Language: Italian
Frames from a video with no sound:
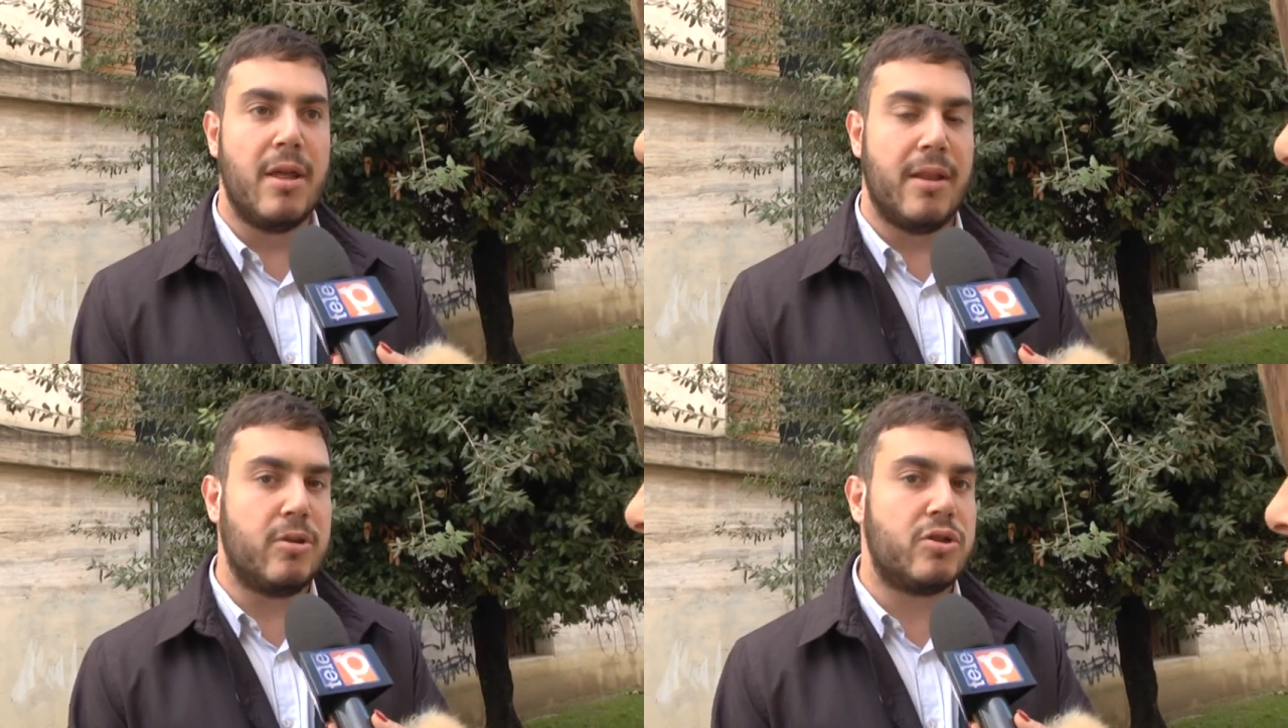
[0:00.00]

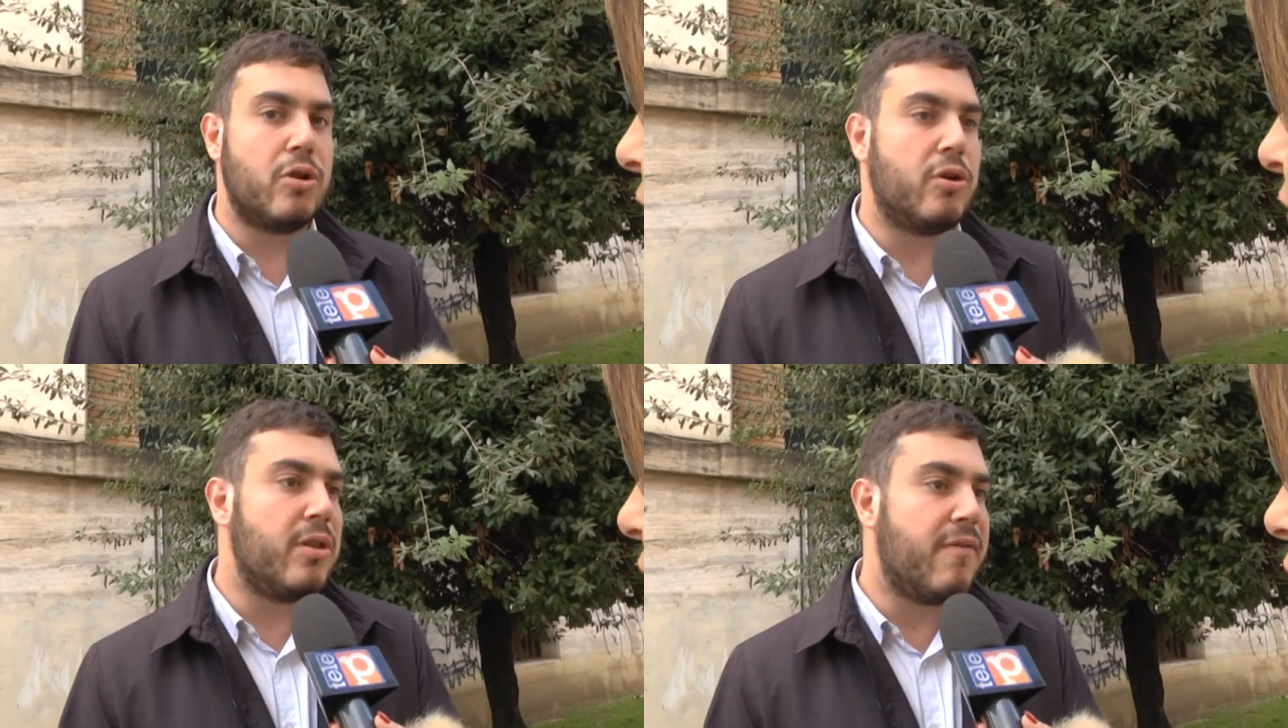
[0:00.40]
nello
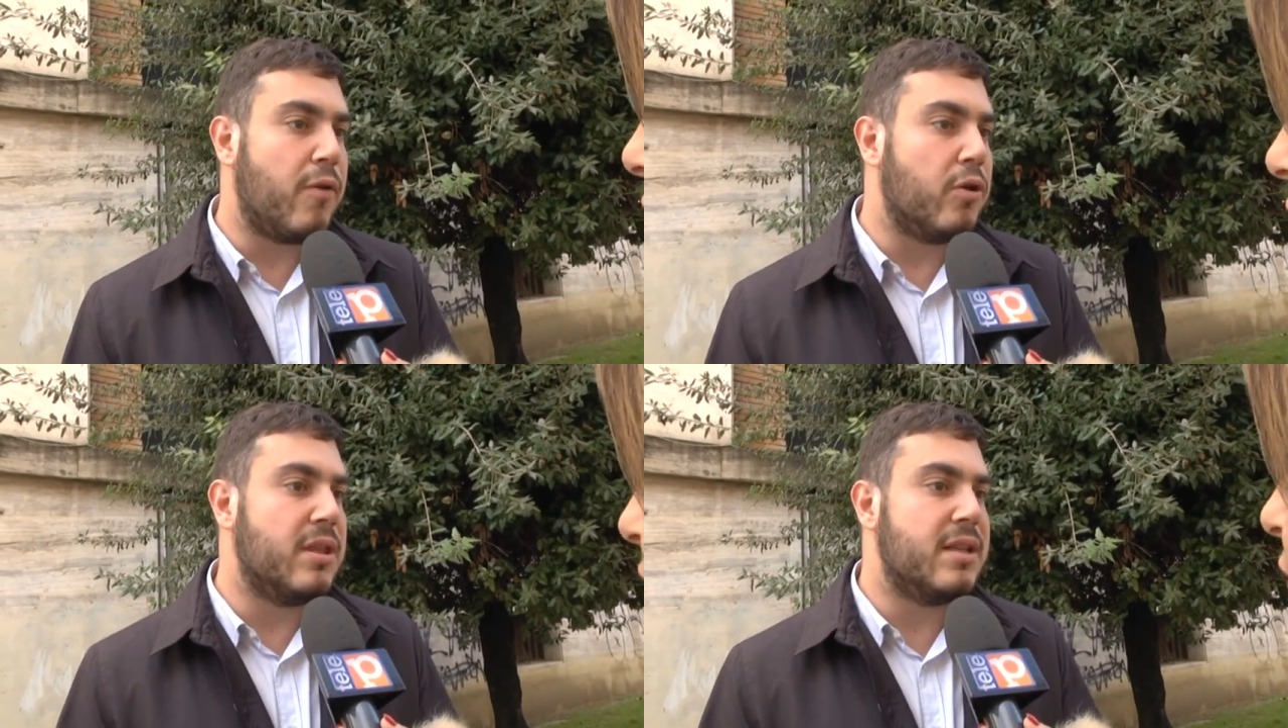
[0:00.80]
storno dei
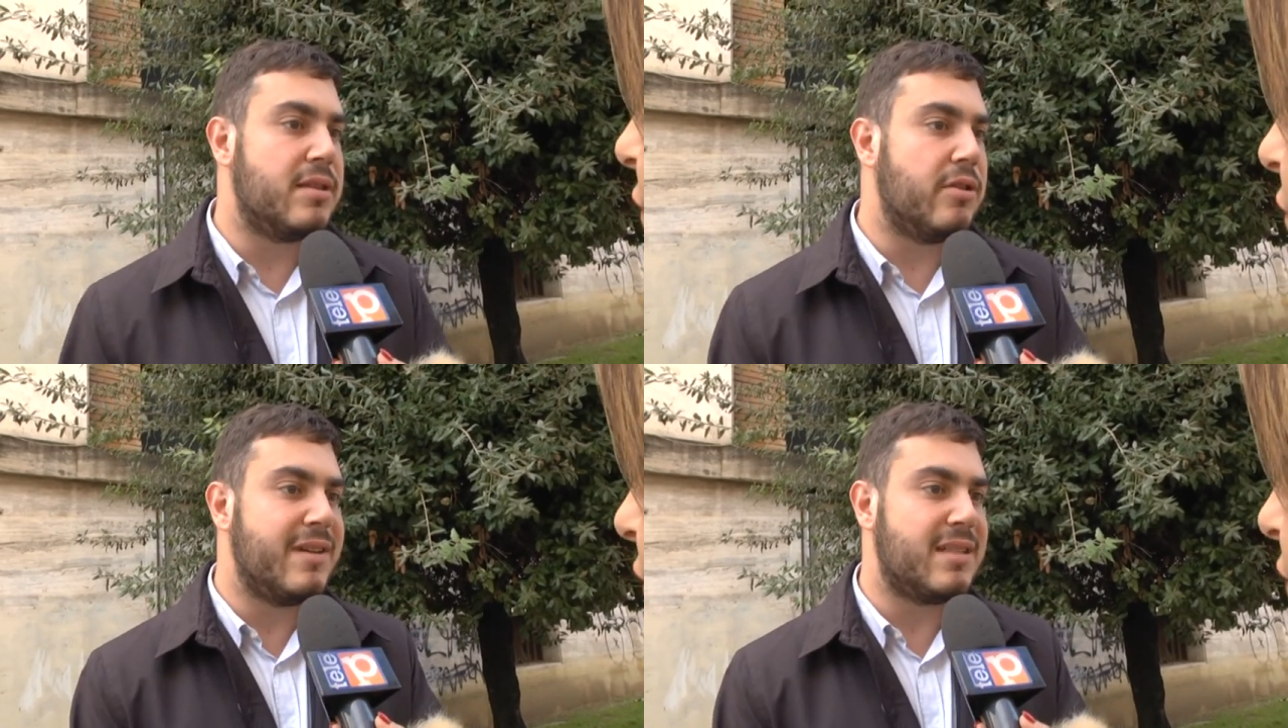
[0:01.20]
fondi
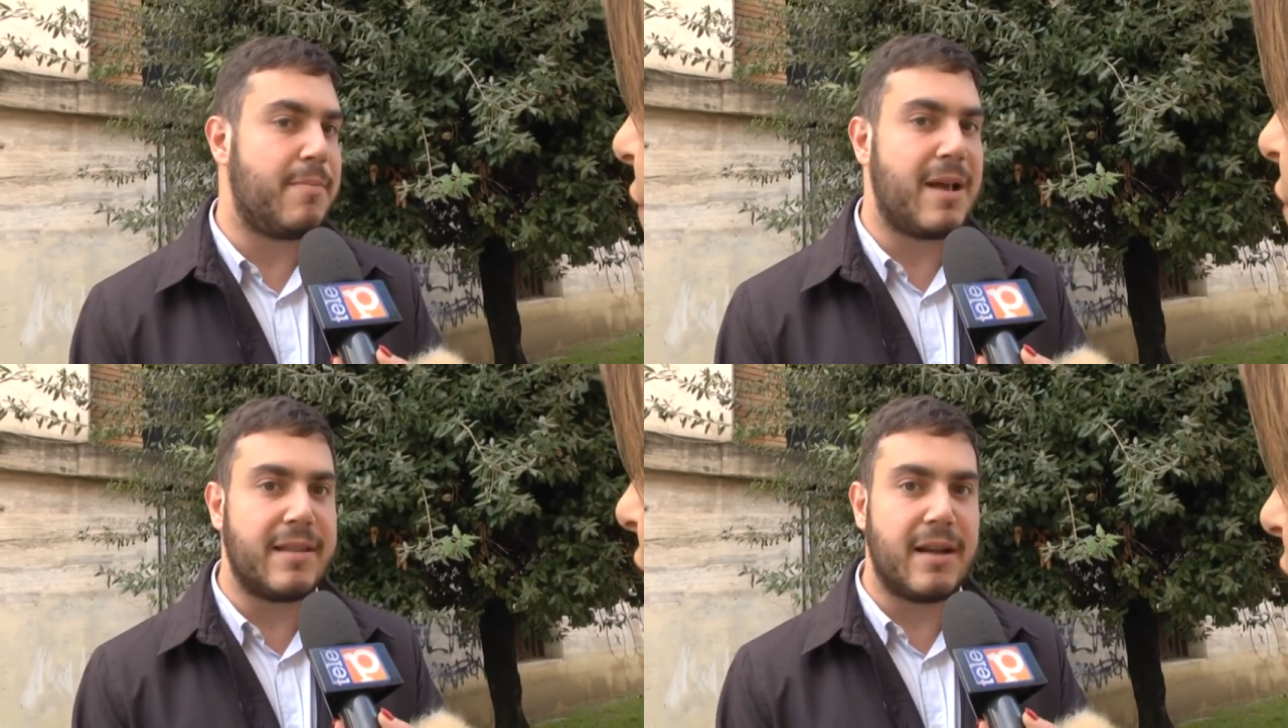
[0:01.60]
si dovesse
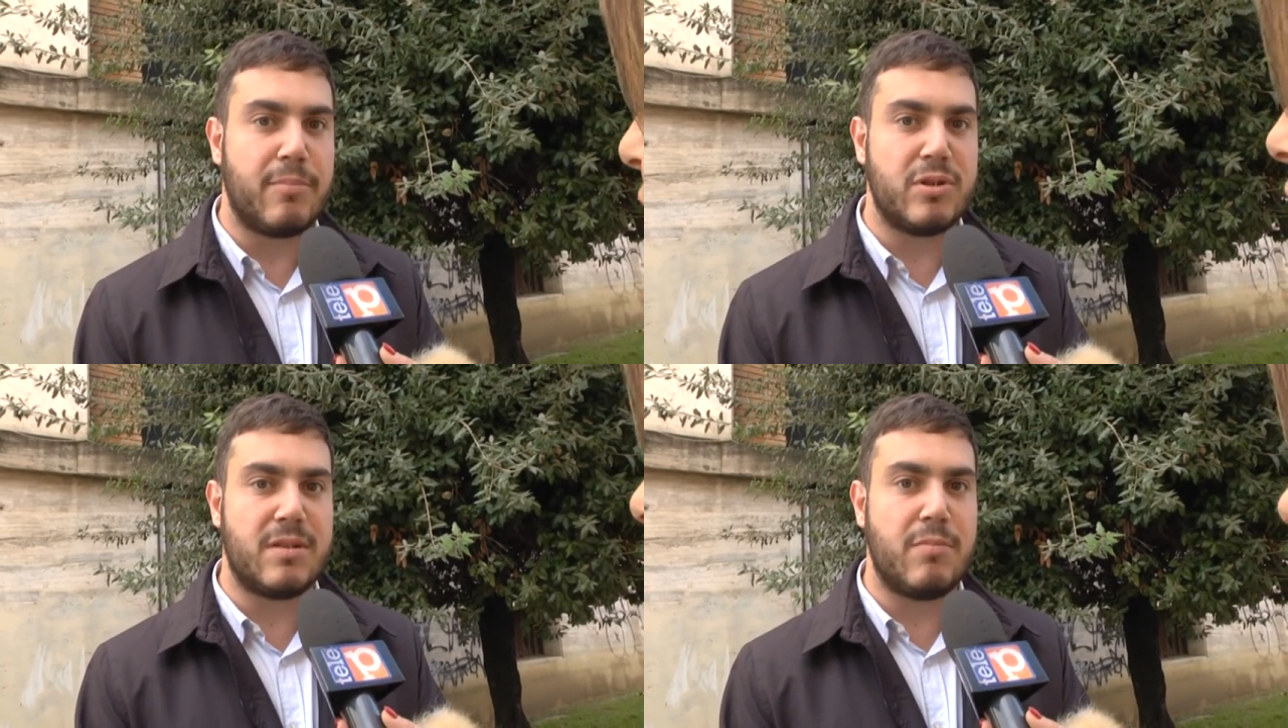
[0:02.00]
perdere la
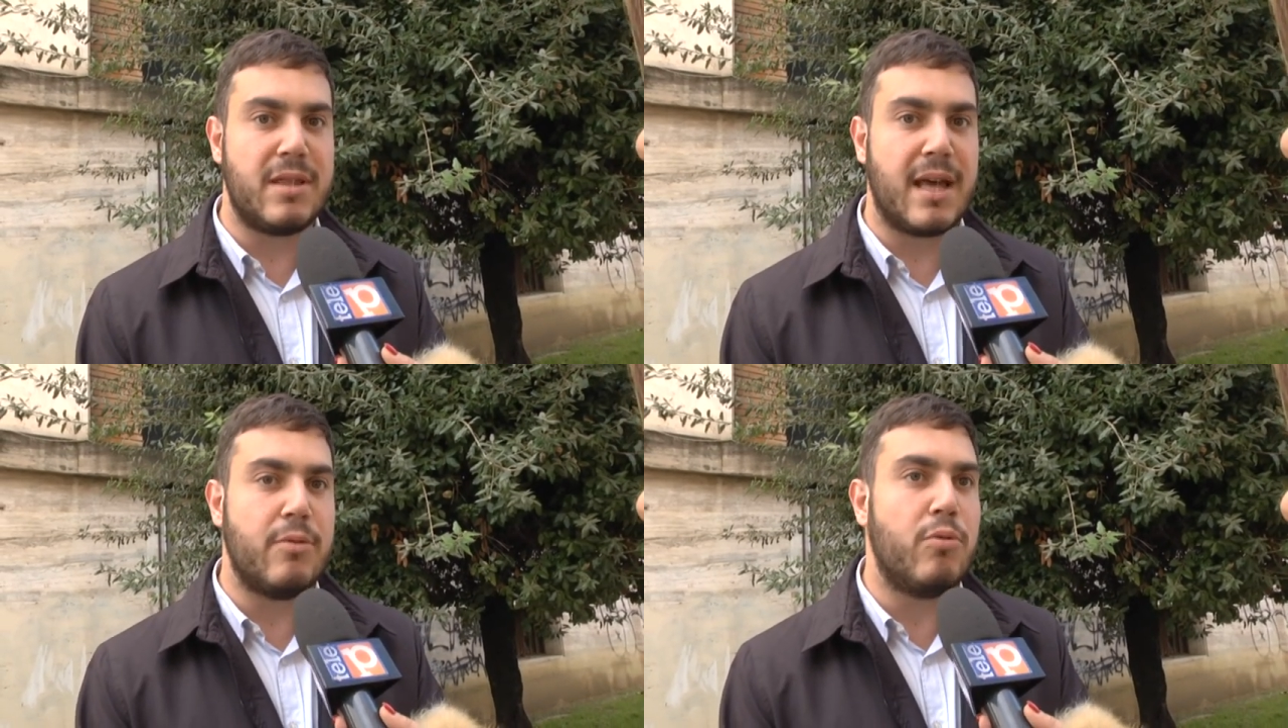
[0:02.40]
possibilità di